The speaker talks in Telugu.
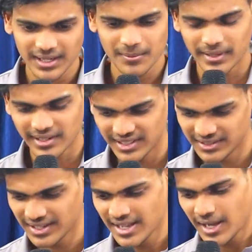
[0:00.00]
వల్ల
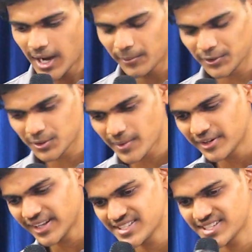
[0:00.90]
పడలేదు అప్పుడు
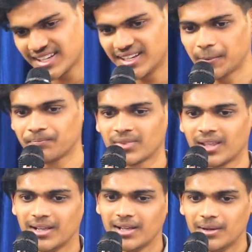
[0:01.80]
కుమారుడు ఏం చేయాలి
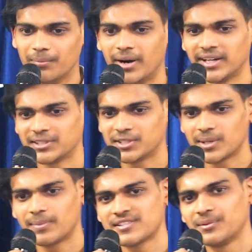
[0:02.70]
భార్యతో
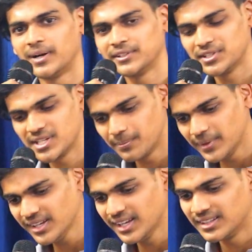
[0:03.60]
చెప్పాల్సిన భార్యతో
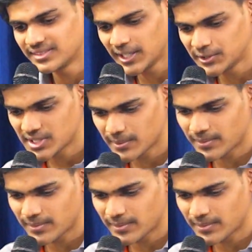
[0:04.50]
చెప్పి తల్లితో